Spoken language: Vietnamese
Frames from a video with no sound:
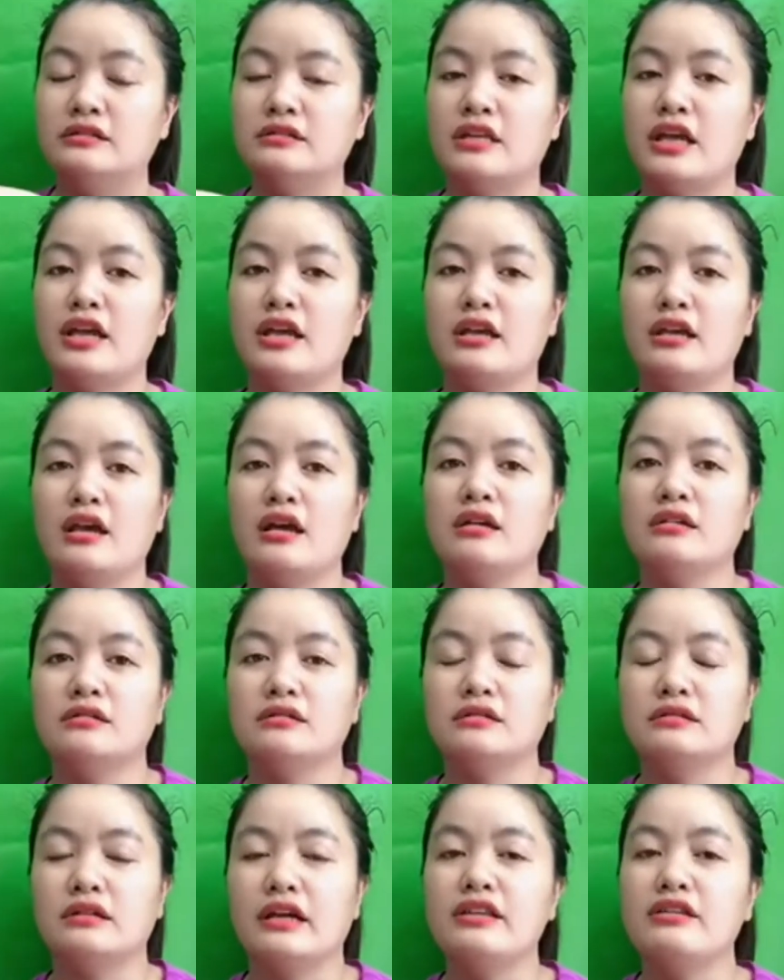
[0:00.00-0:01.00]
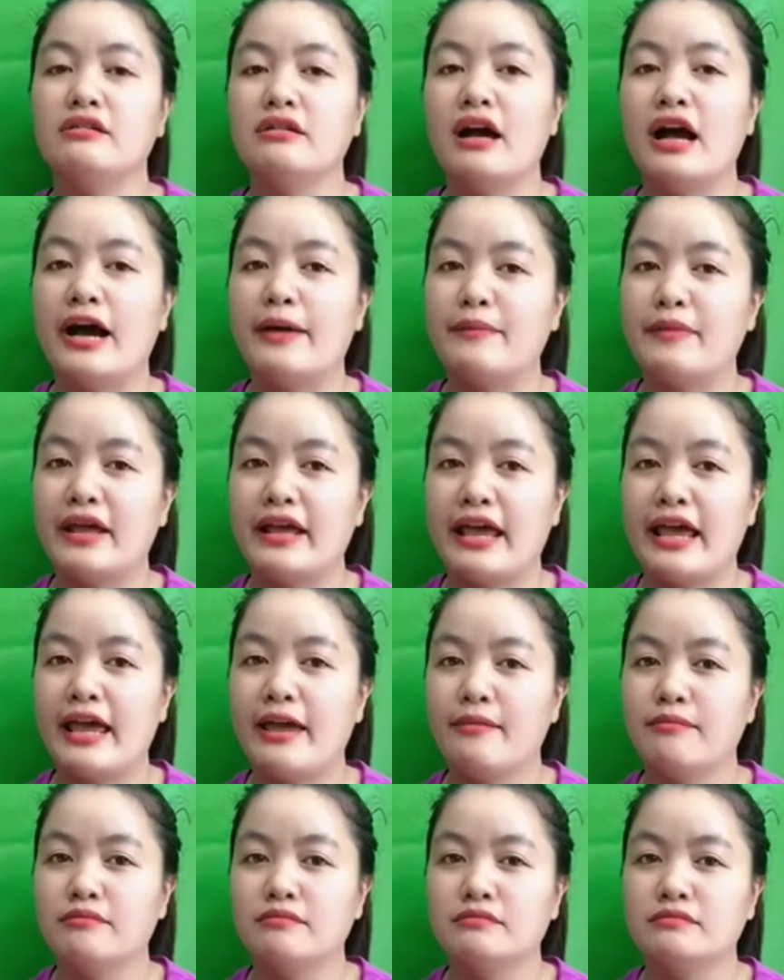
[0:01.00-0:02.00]
thì á cái trường hợp này
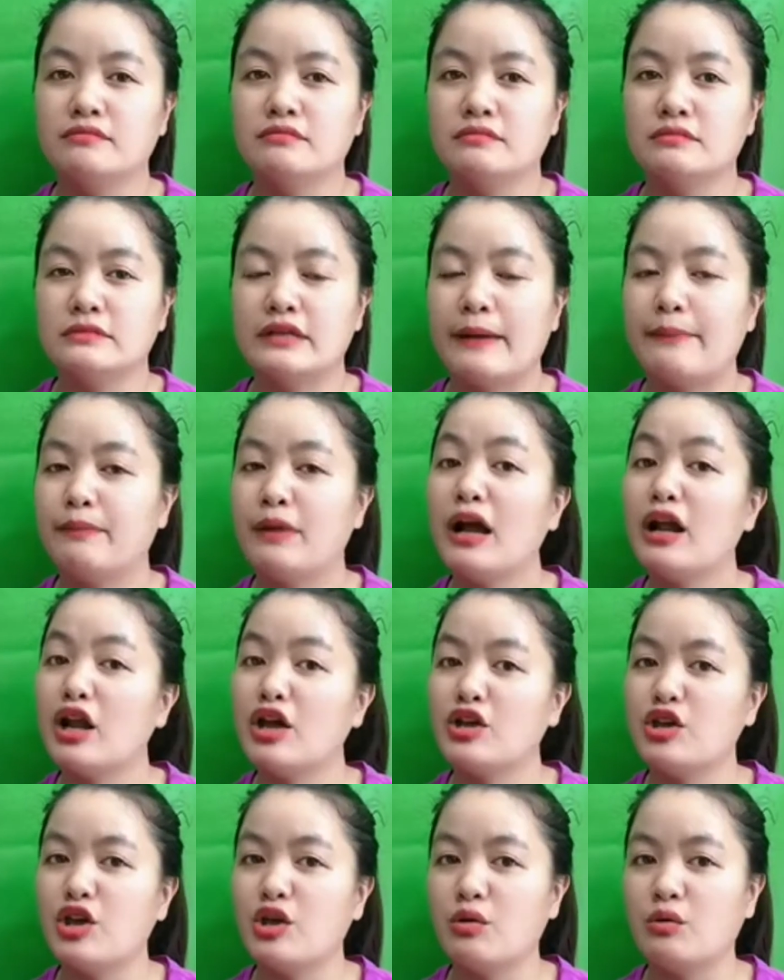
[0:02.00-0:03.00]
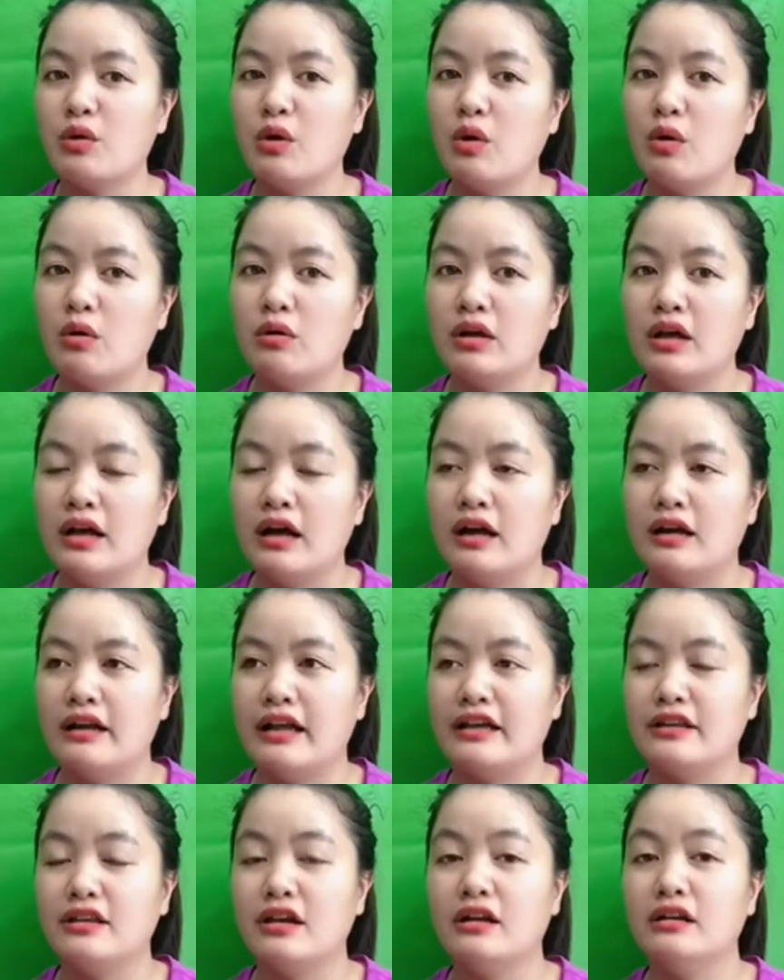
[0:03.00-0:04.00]
em gặp rất là nhiều luôn
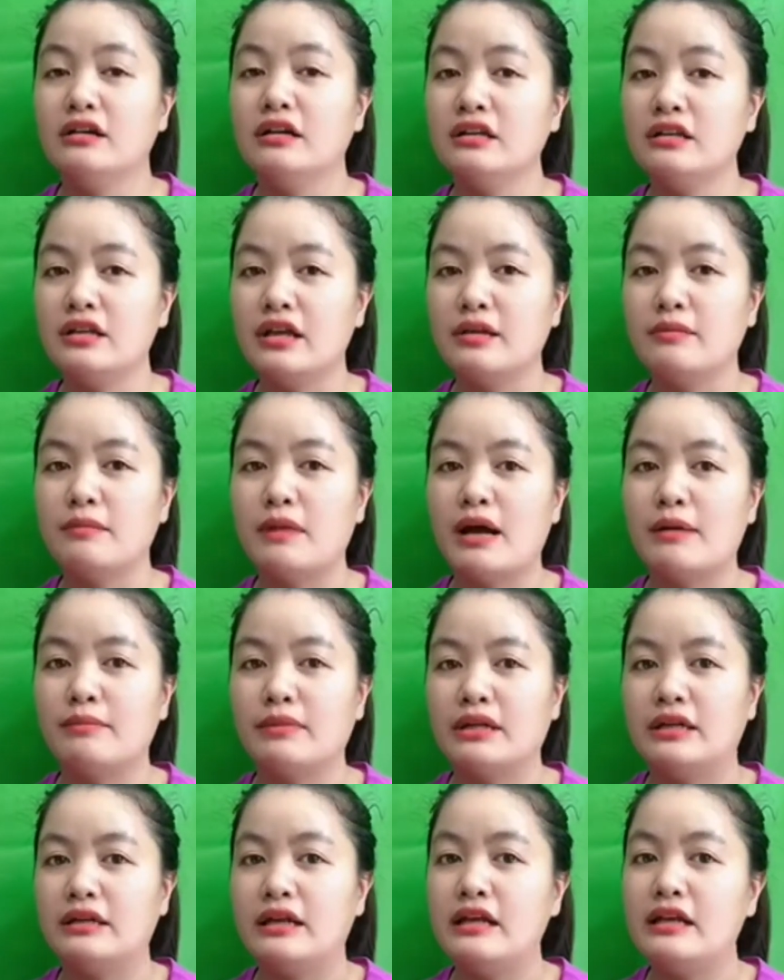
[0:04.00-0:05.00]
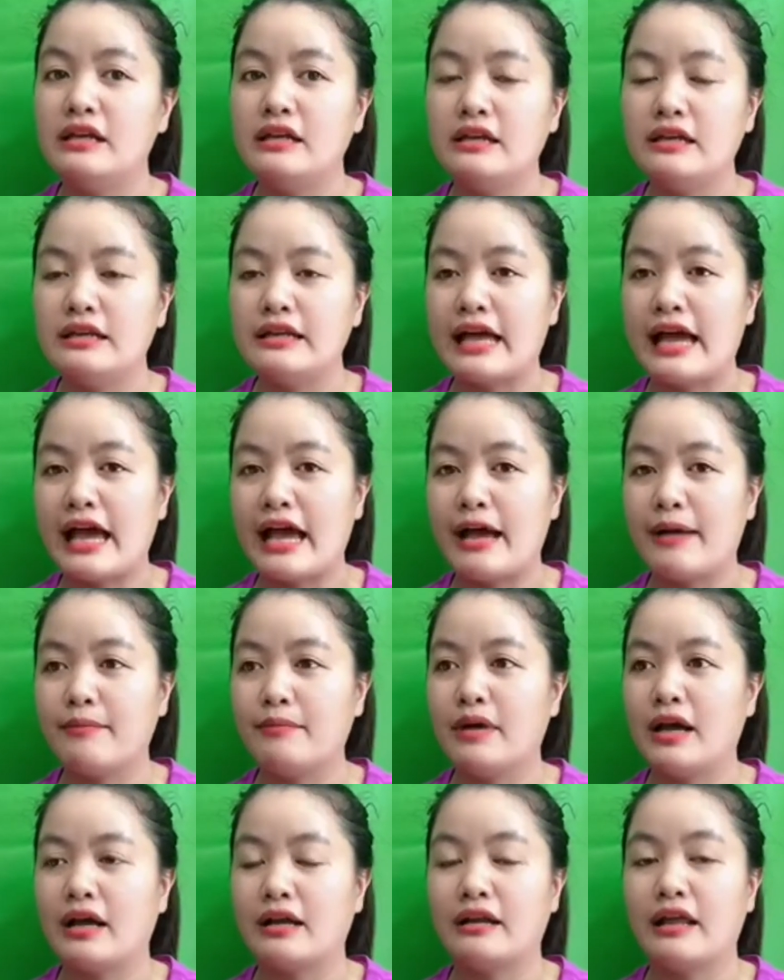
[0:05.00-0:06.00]
là những cái chị mà mình đi làm
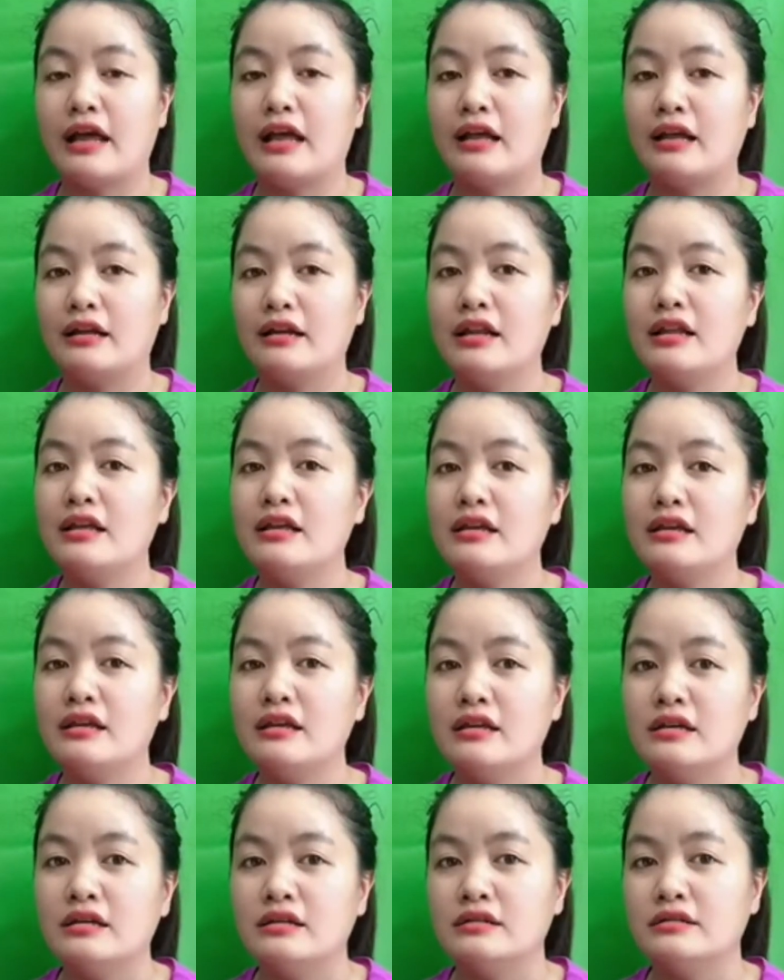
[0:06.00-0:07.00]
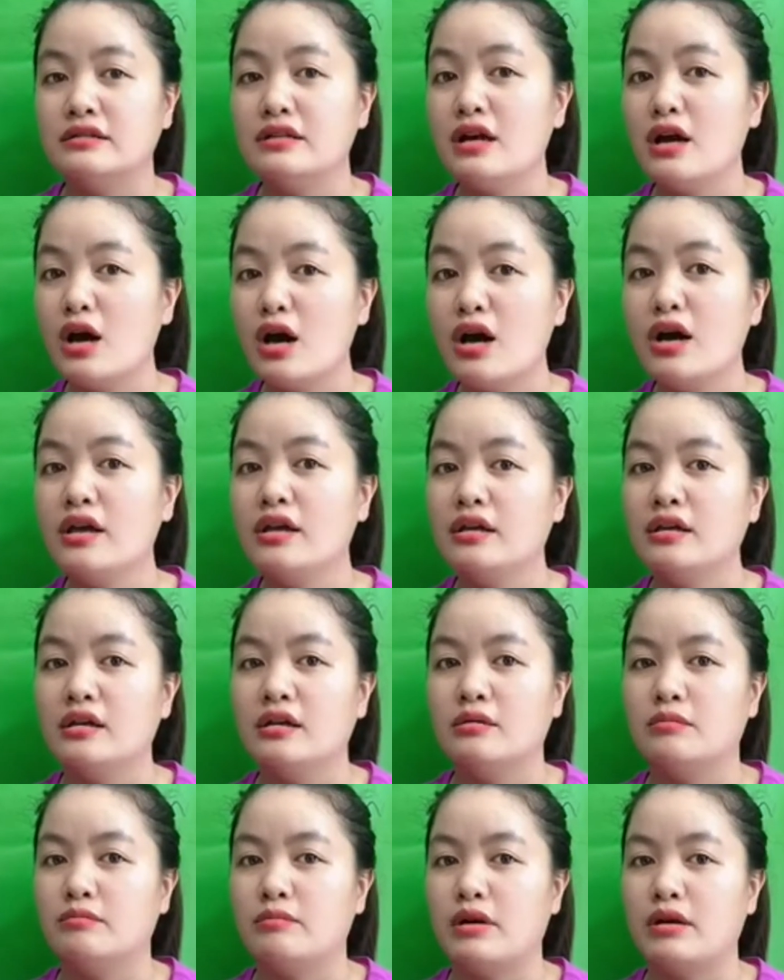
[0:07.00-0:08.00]
hoặc là đi chơi
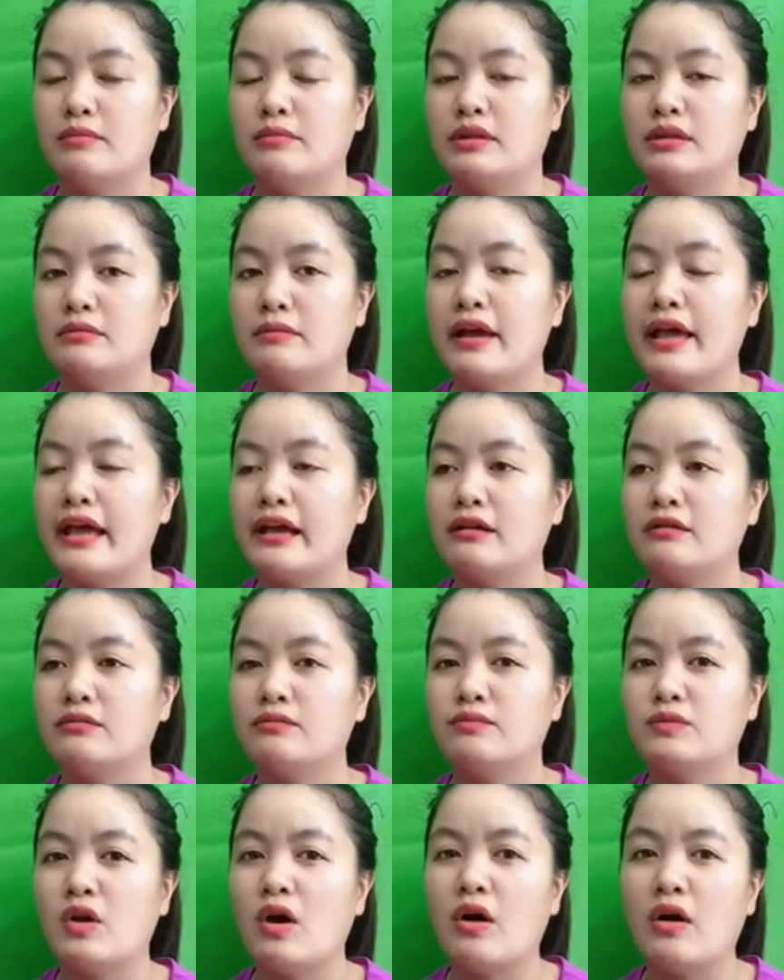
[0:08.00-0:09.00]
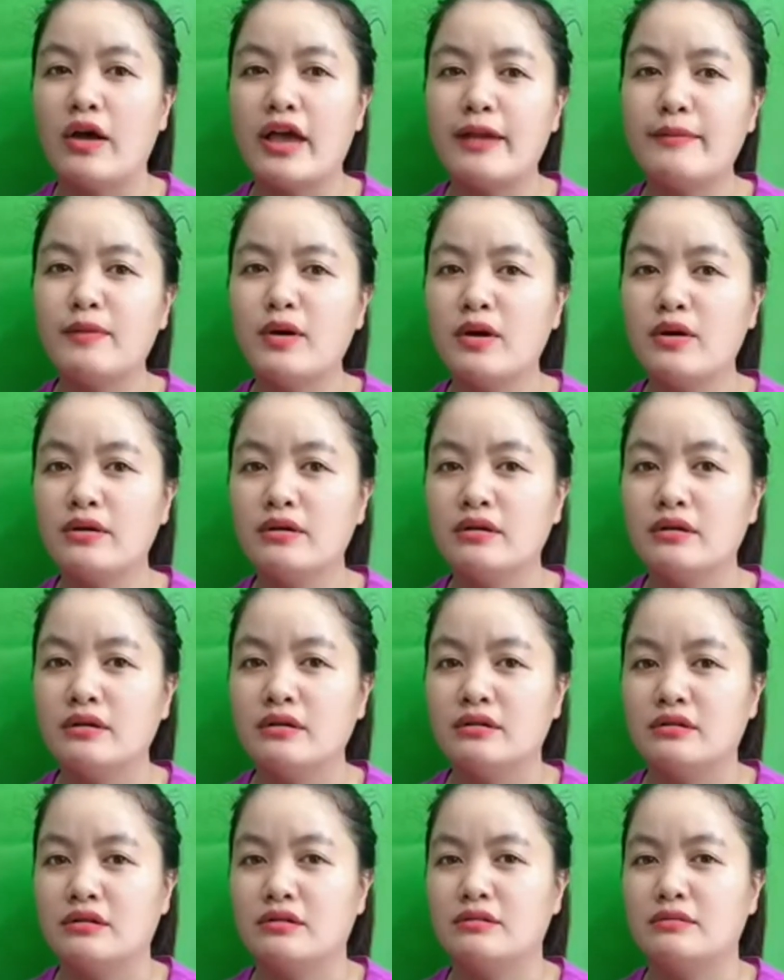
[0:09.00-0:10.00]
mà mình mang trời em ơi
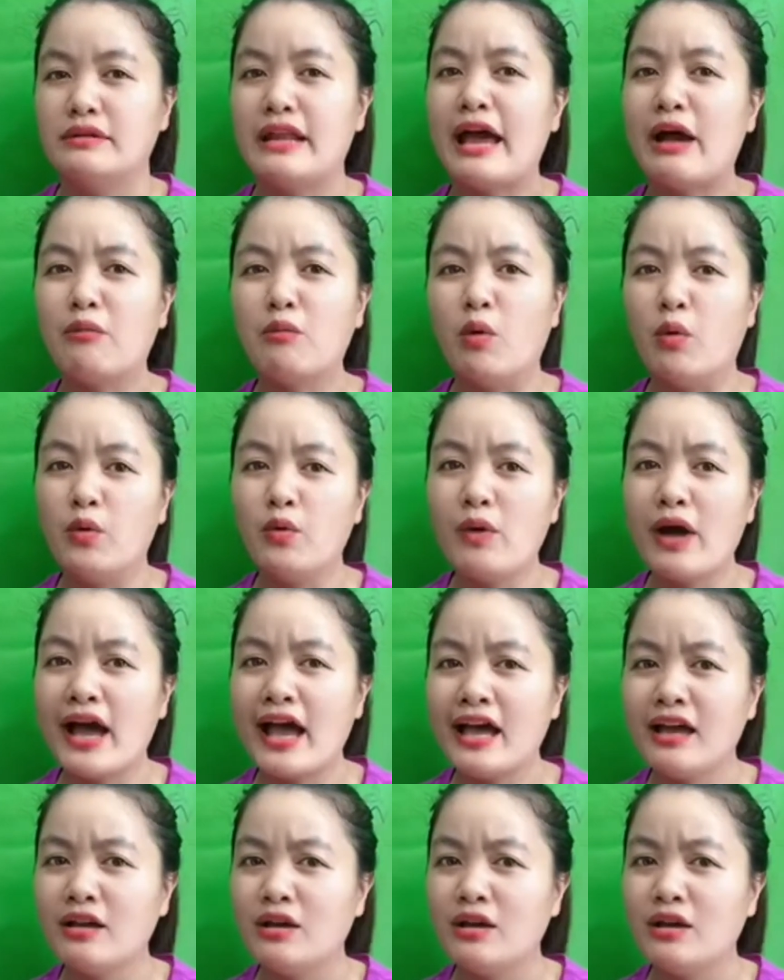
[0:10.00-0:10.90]
ờ, đau mũi quá